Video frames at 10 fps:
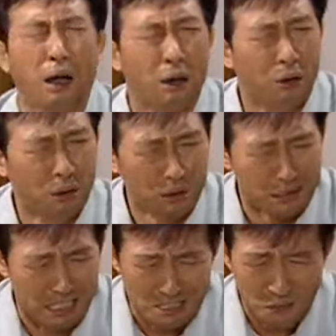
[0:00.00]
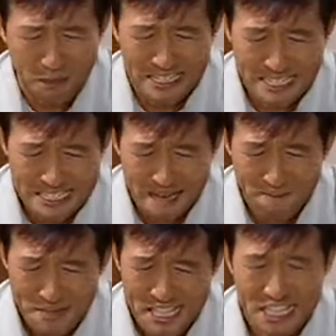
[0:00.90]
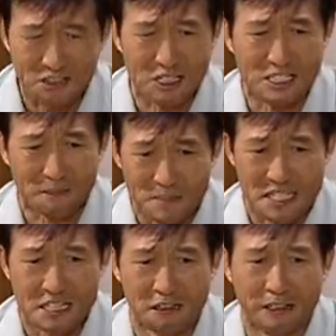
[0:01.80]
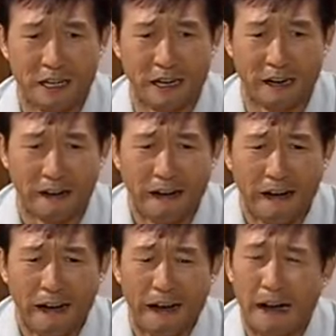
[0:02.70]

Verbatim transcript: 아휴, 이게 정말 이게 미친년일세 미친년이야.